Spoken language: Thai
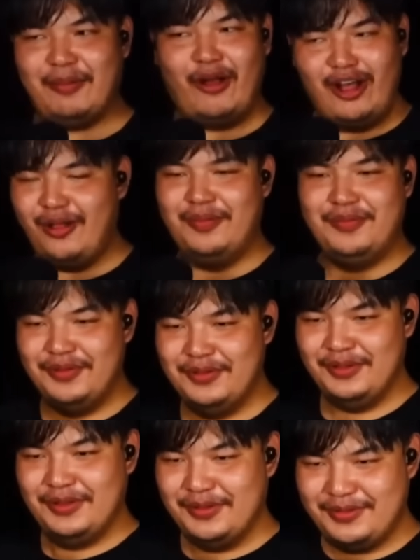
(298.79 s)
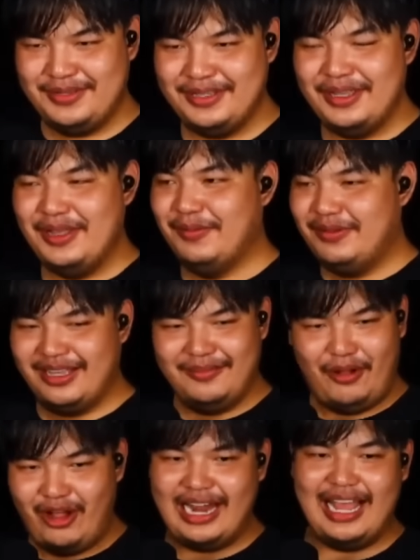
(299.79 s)
เฮียพอ
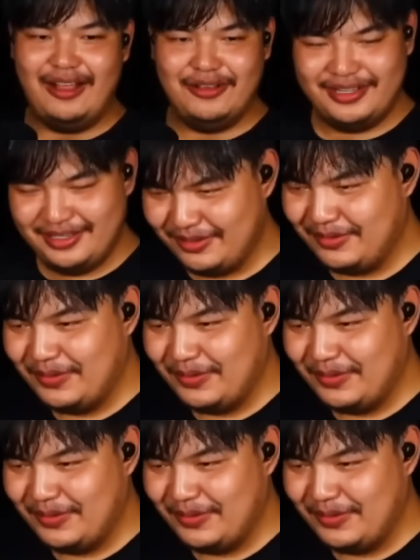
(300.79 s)
พอแล้ว